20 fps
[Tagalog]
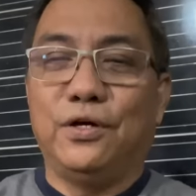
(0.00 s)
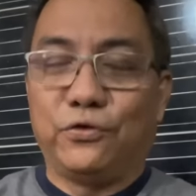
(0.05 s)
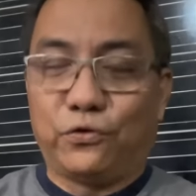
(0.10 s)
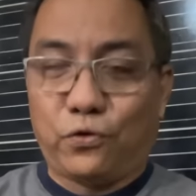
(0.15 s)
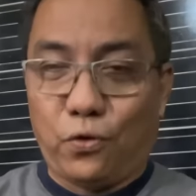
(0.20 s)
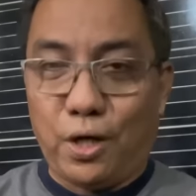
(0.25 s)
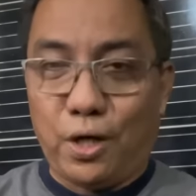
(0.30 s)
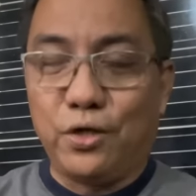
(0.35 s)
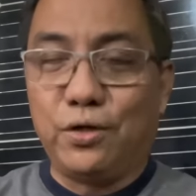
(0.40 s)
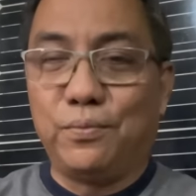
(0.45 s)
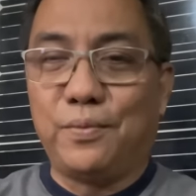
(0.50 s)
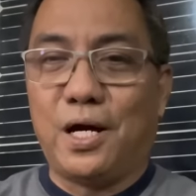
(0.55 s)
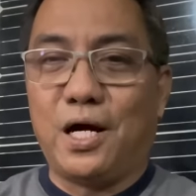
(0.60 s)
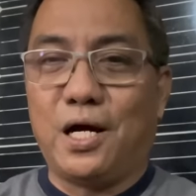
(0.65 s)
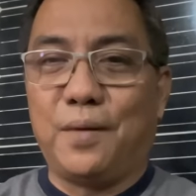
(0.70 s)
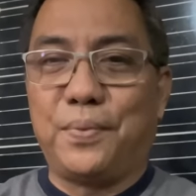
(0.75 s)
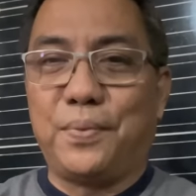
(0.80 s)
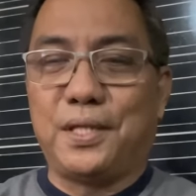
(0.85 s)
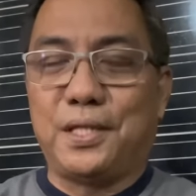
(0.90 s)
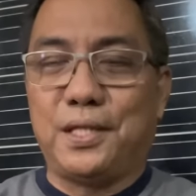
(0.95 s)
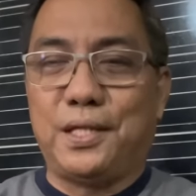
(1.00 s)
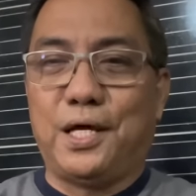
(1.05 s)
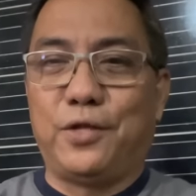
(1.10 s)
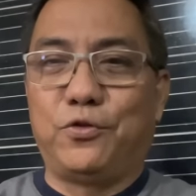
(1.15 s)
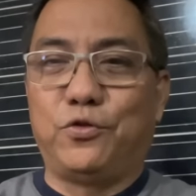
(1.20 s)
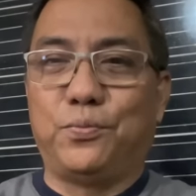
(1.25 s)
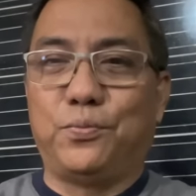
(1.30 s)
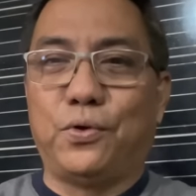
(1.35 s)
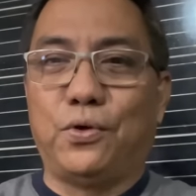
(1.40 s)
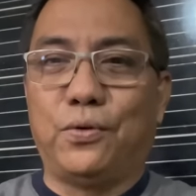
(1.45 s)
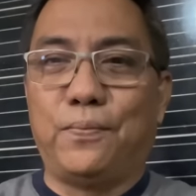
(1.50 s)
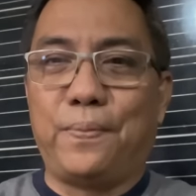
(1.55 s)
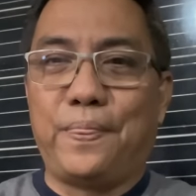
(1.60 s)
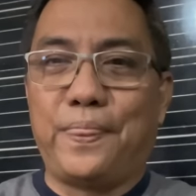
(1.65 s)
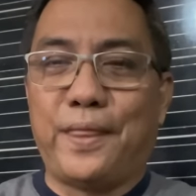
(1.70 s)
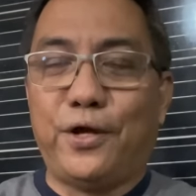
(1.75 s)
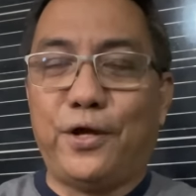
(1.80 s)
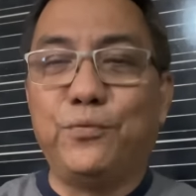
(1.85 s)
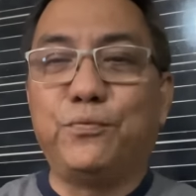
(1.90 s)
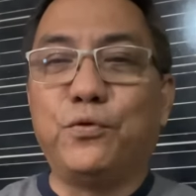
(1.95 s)
So ngayon mga kapatid, ito po.
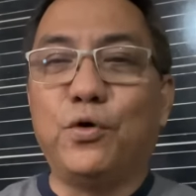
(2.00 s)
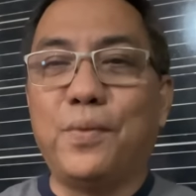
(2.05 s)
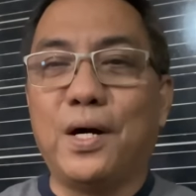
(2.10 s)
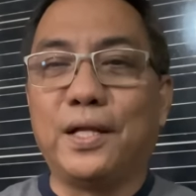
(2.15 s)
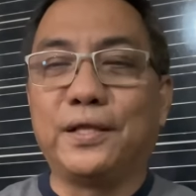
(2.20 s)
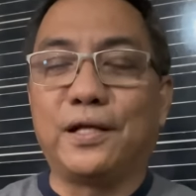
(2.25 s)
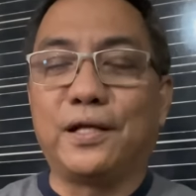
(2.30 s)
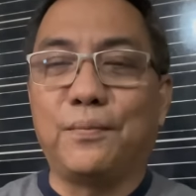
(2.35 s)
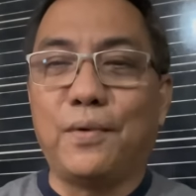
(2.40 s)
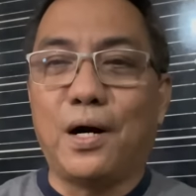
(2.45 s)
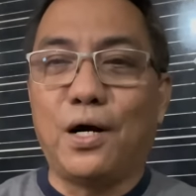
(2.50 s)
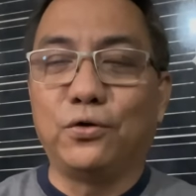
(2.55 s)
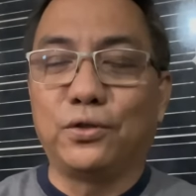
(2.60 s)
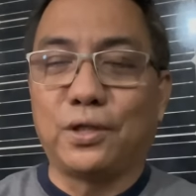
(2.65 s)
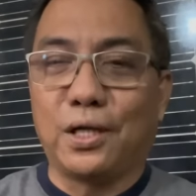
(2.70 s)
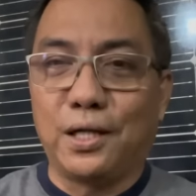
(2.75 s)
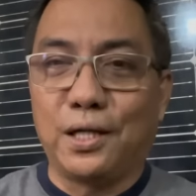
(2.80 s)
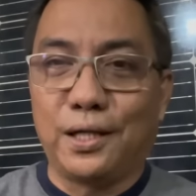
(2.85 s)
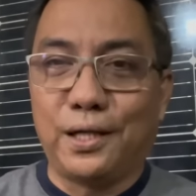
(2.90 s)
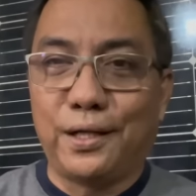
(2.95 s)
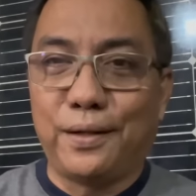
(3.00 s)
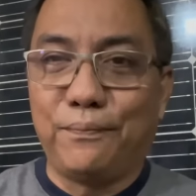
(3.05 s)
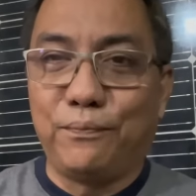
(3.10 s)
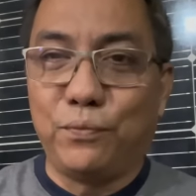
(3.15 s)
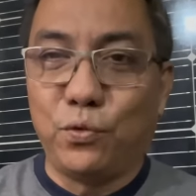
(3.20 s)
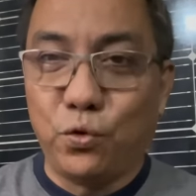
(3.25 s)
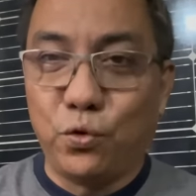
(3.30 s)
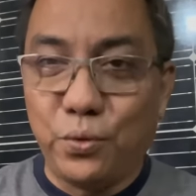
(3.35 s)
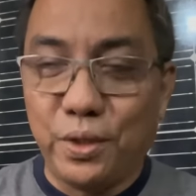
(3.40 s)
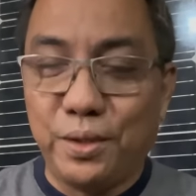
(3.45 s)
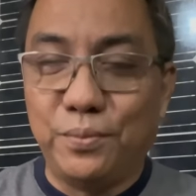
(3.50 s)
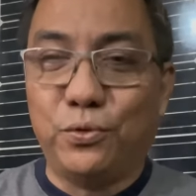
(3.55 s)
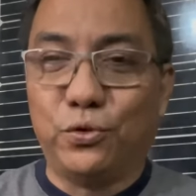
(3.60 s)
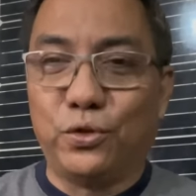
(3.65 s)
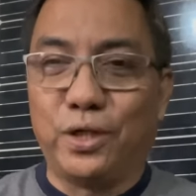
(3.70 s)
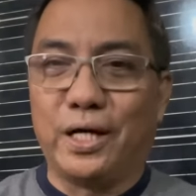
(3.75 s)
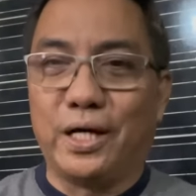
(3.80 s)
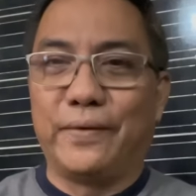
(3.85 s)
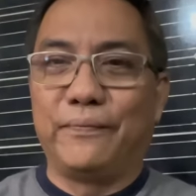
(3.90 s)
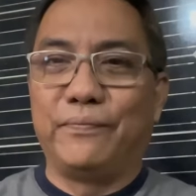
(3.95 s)
Ano po ba ang trabaho talaga ng fluid
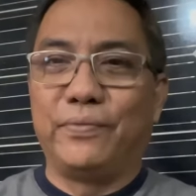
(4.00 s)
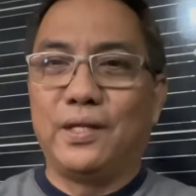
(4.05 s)
muna?